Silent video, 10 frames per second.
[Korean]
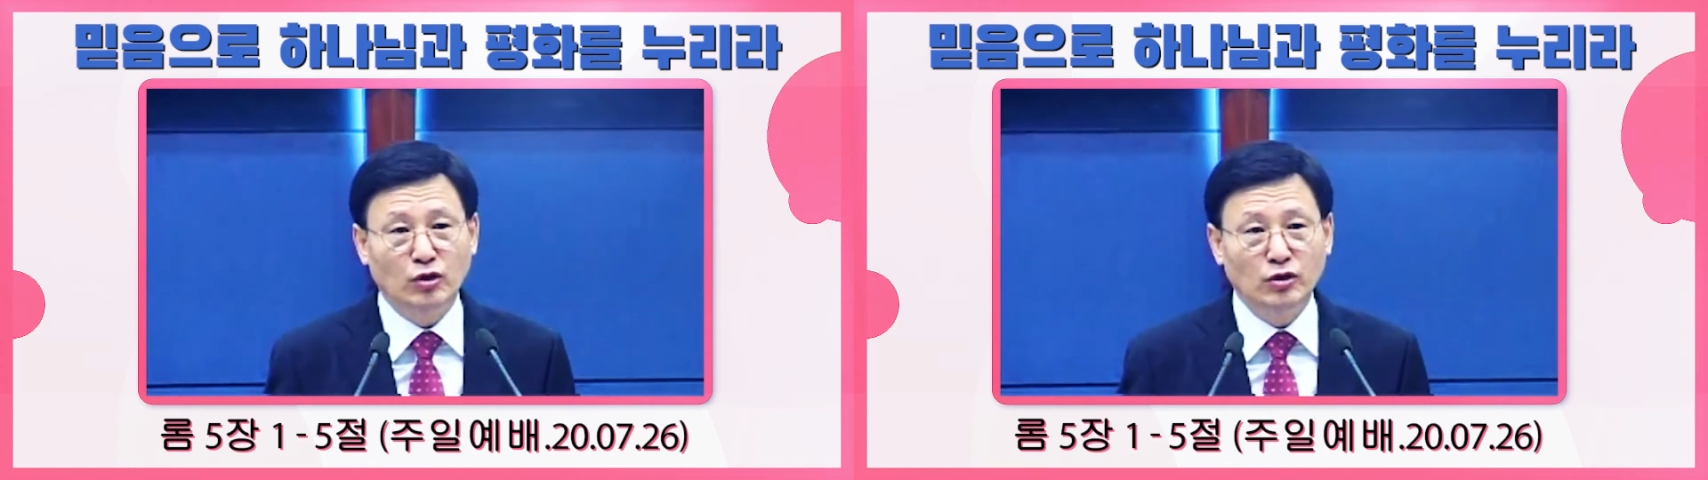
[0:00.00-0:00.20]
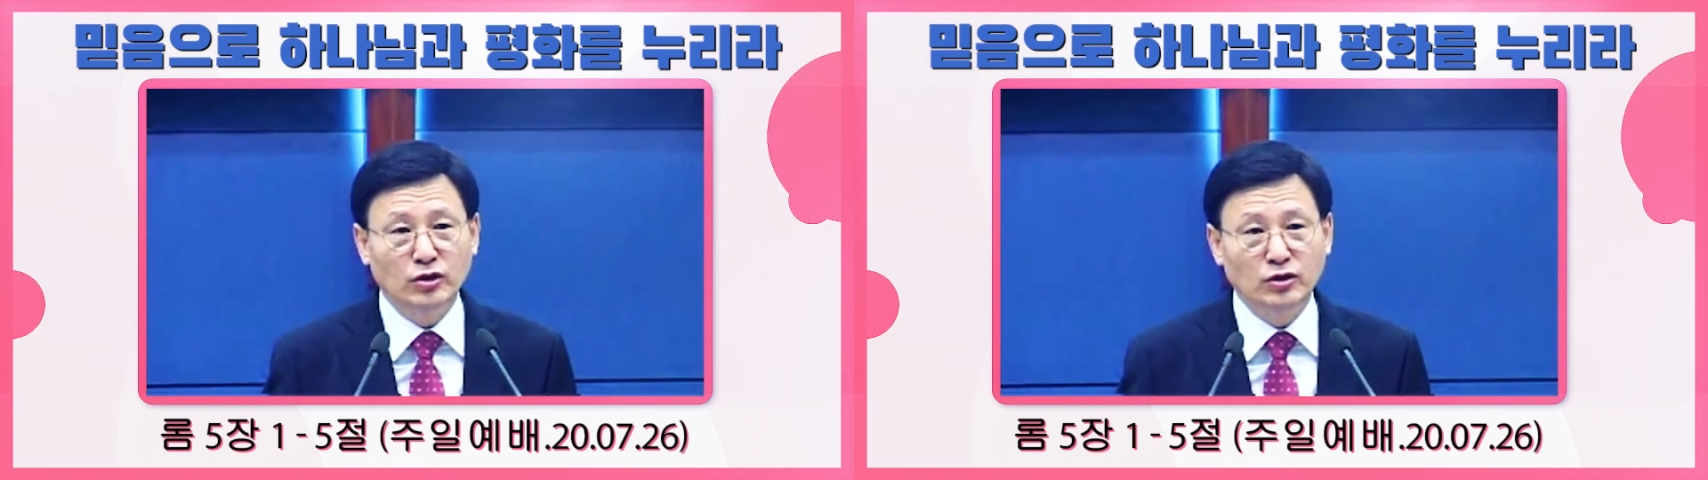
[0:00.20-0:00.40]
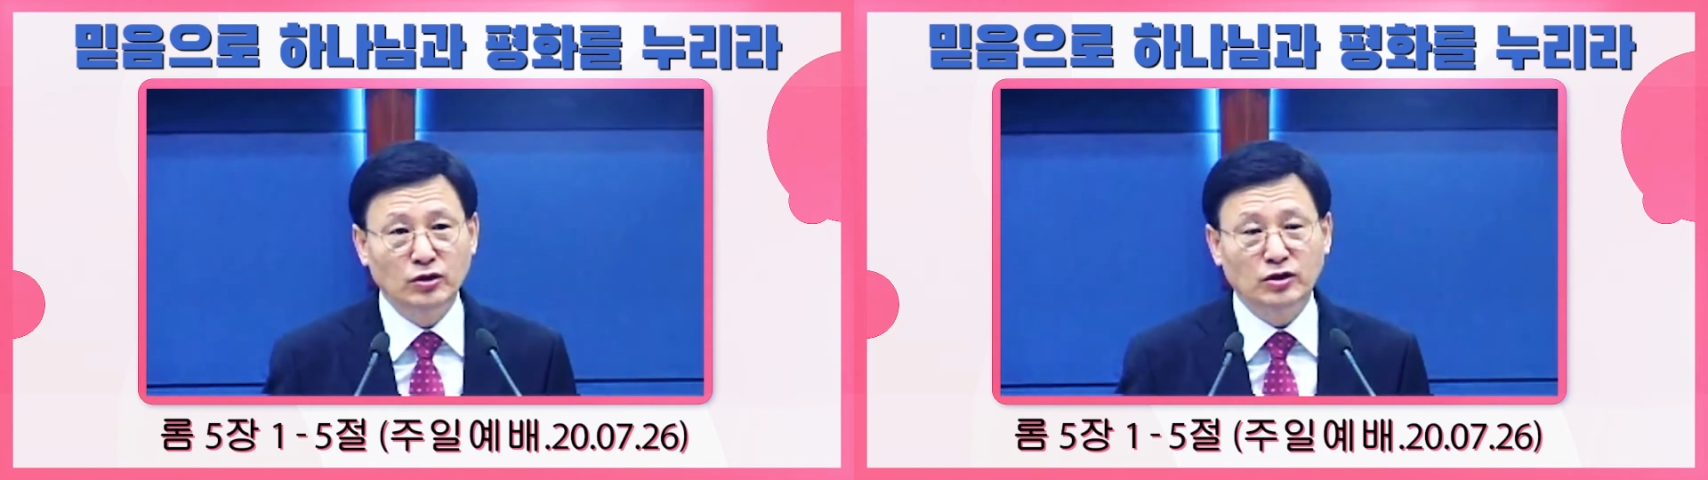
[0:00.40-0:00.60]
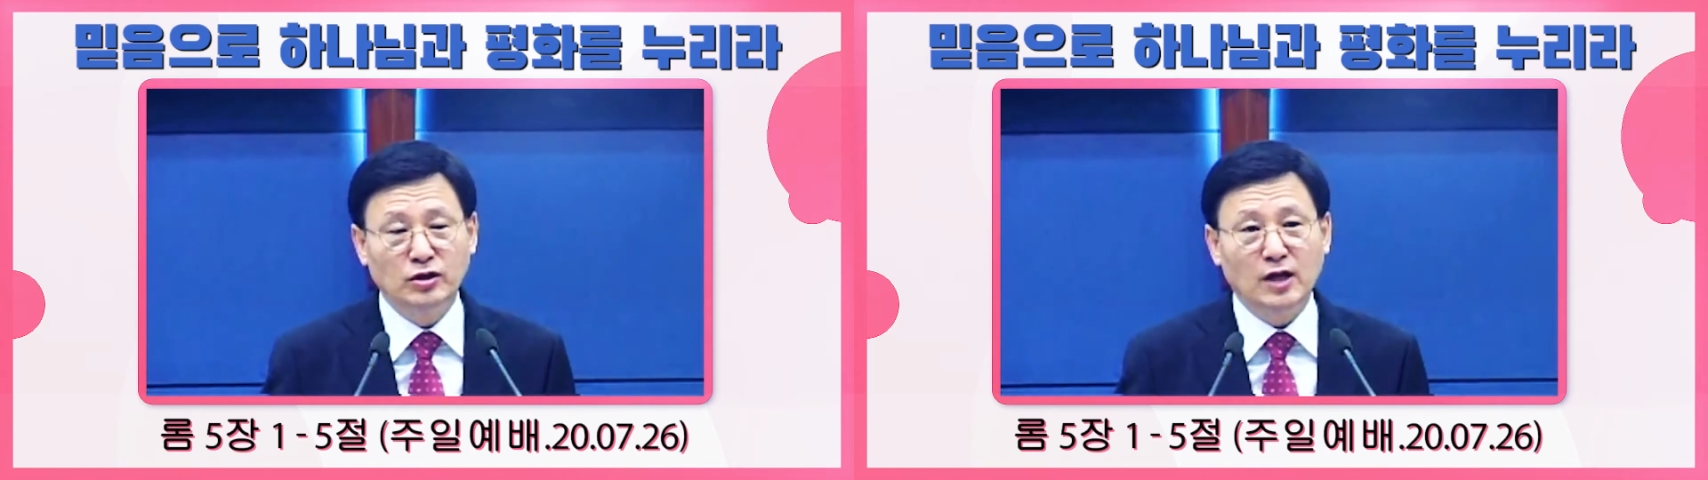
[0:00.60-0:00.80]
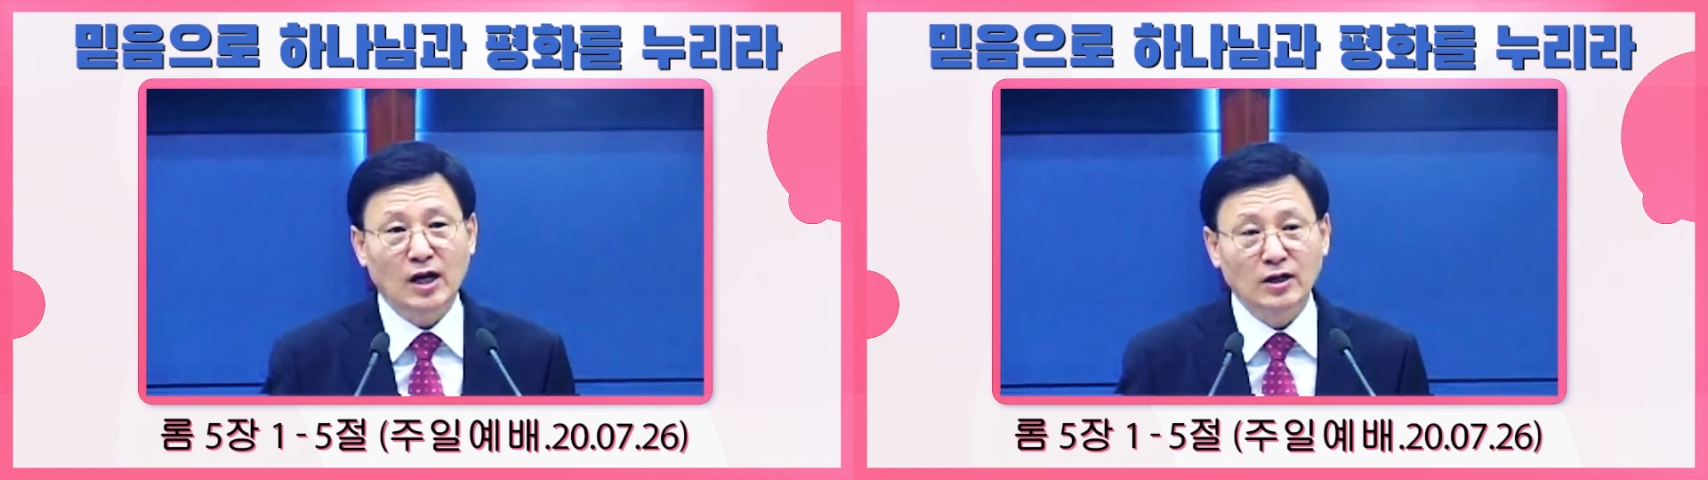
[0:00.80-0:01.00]
얻는
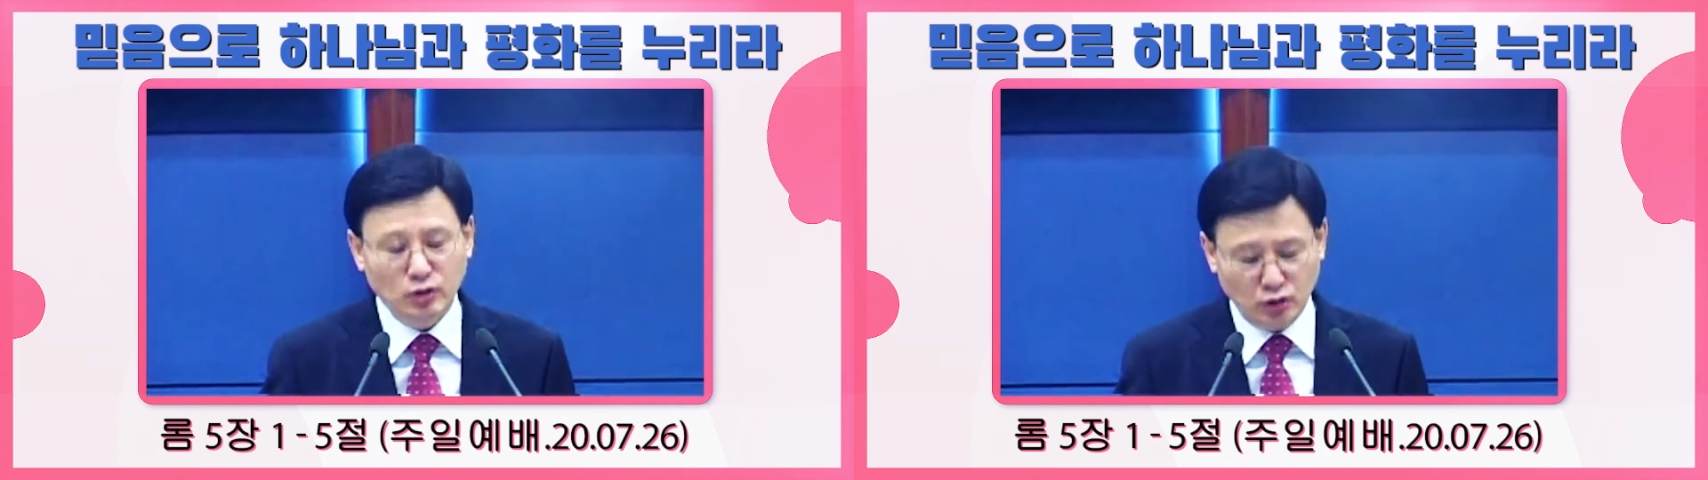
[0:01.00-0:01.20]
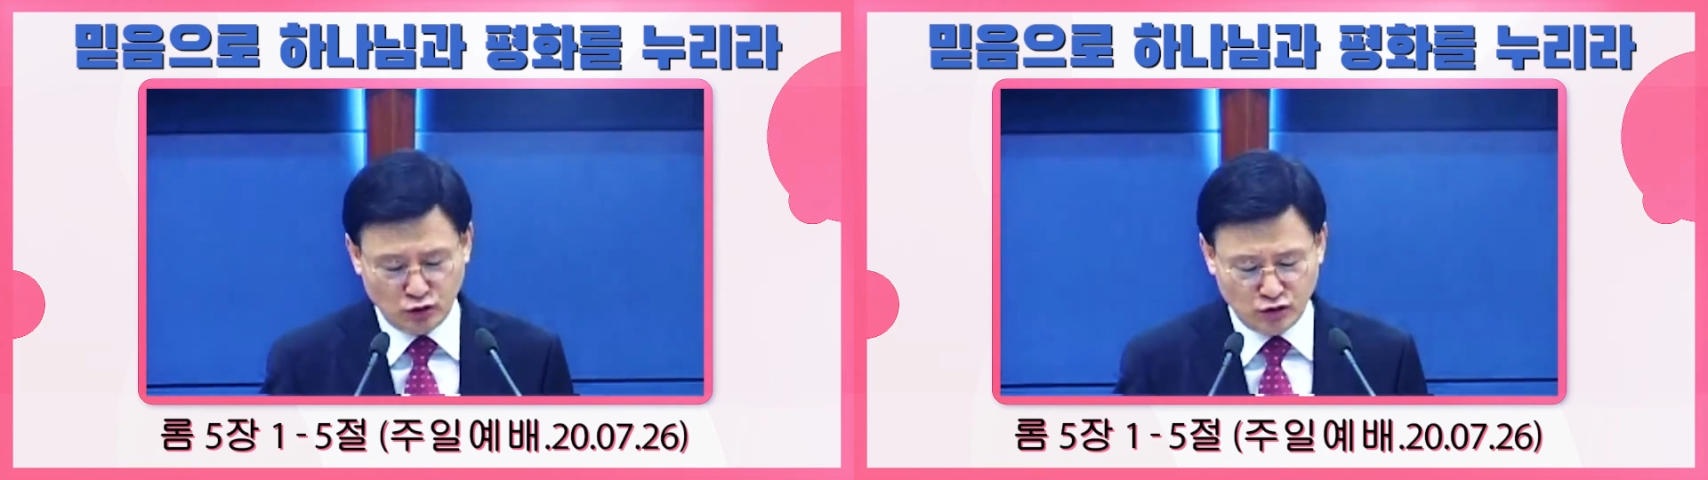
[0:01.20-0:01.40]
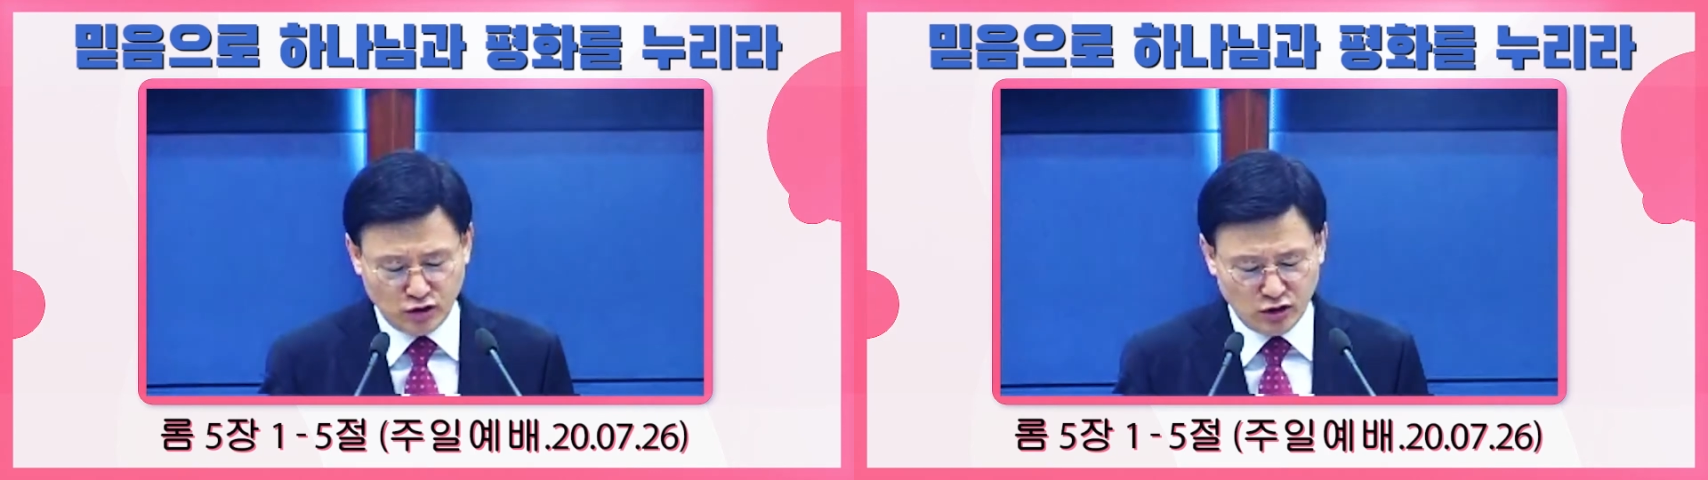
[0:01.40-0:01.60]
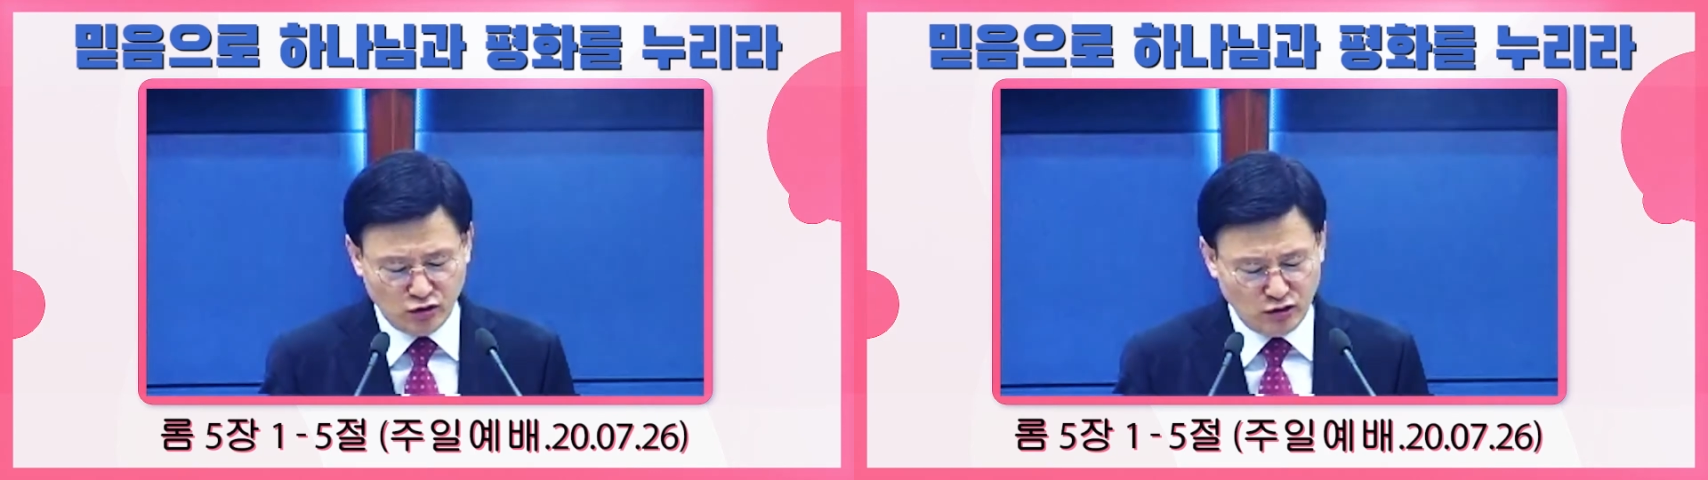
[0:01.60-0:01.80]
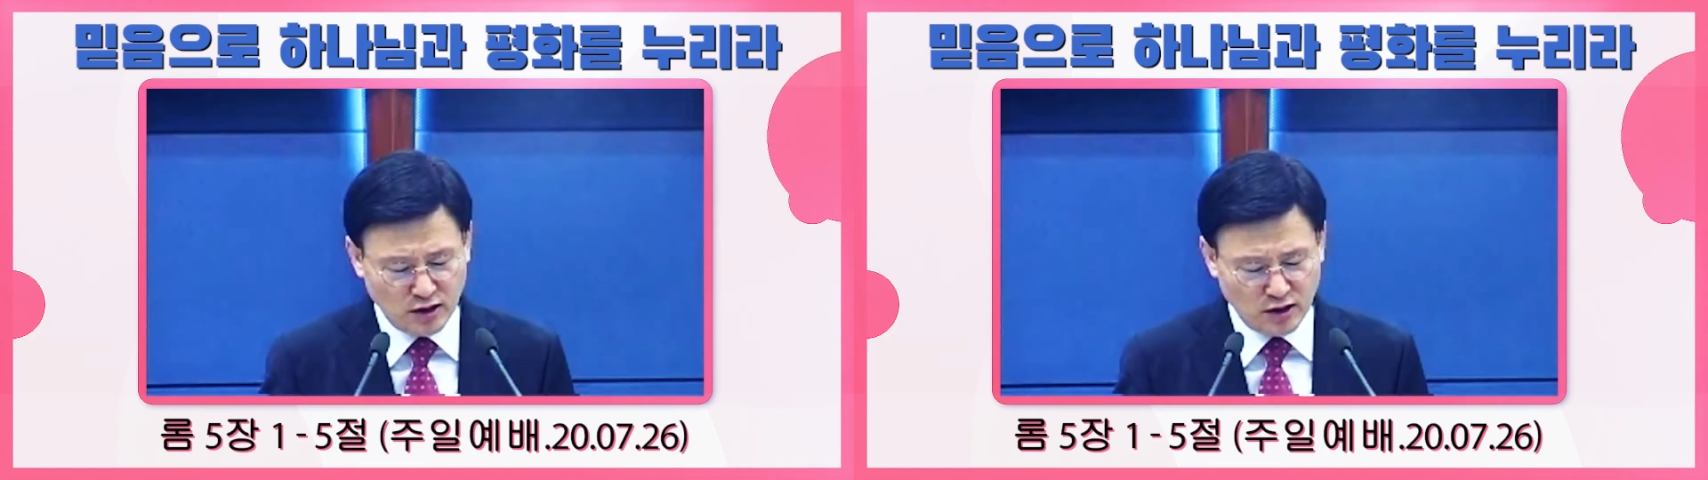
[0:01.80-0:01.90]
것을 가르쳐 주시기